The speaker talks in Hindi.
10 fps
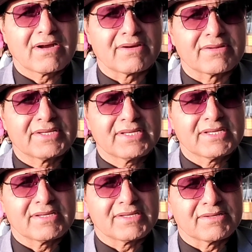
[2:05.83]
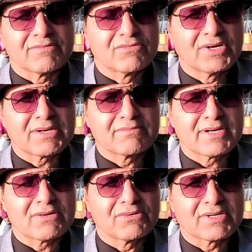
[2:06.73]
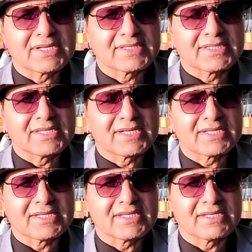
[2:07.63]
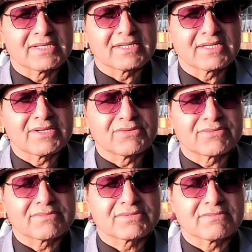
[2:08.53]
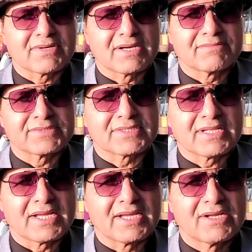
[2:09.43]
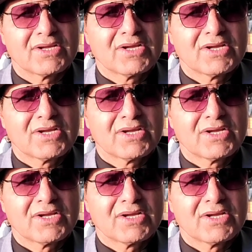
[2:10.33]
और ये वो हर बार लोग कहते हैं कि इनका जो सबसे बड़ा मसला है